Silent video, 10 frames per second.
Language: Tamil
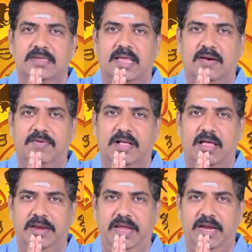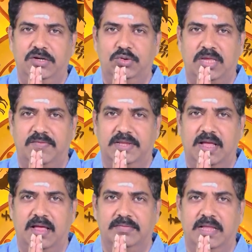சர்வகாரியேஷு
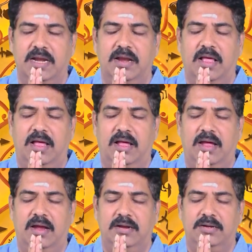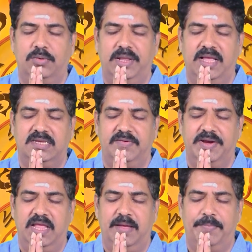சர்வதா தென்னாட்டுடைய
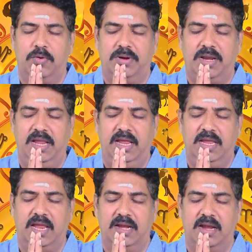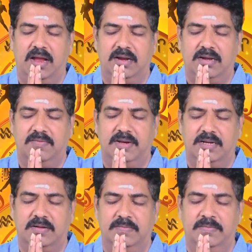சிவனே போற்றி என்
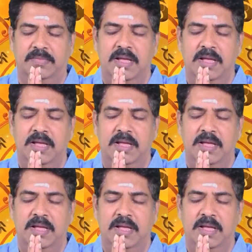நாட்டவர்க்கும்